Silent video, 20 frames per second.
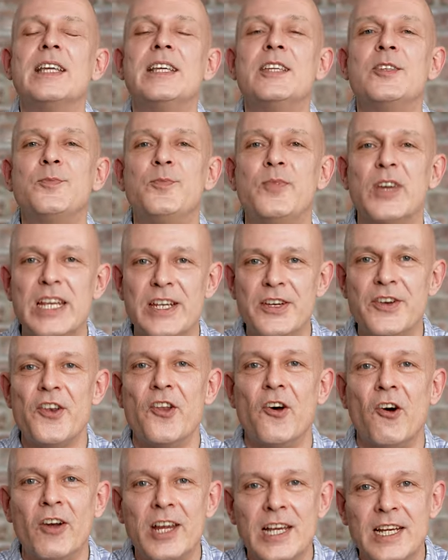ich bin
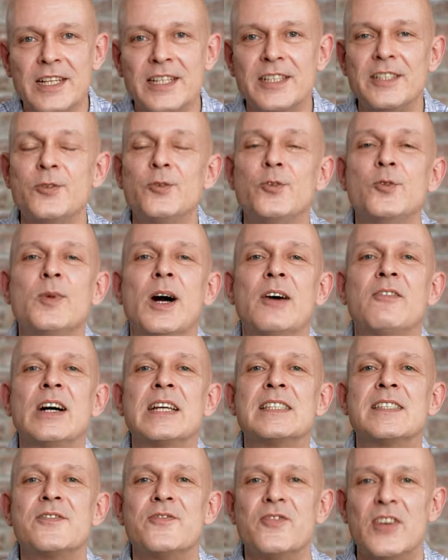neulich über
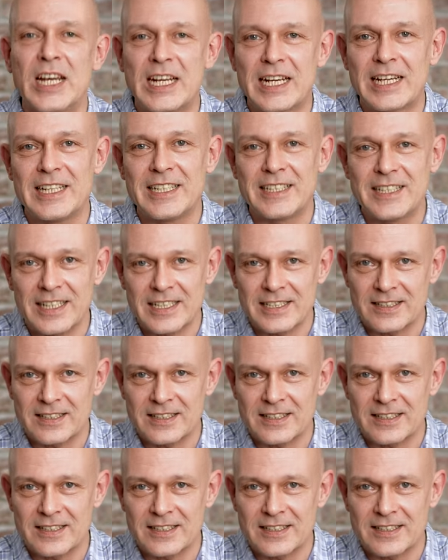was wirklich